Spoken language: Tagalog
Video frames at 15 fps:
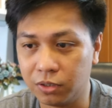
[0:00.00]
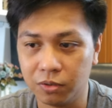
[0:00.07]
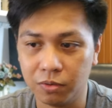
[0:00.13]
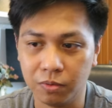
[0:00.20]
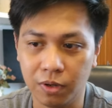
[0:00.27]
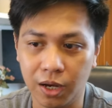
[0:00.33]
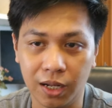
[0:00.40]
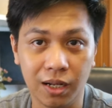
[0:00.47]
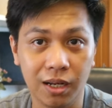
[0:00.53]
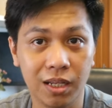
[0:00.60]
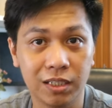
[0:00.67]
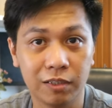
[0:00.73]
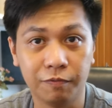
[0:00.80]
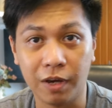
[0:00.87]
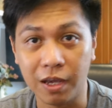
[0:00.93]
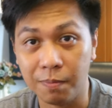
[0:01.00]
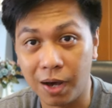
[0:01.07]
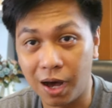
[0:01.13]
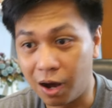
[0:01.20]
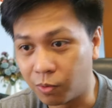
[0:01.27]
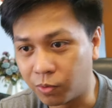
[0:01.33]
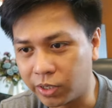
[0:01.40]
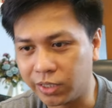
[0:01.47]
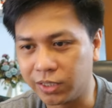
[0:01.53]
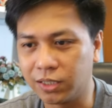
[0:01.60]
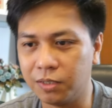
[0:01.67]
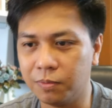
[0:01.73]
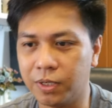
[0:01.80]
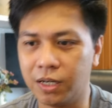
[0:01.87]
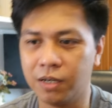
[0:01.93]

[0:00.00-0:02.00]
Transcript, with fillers: So, at least 5 hours, di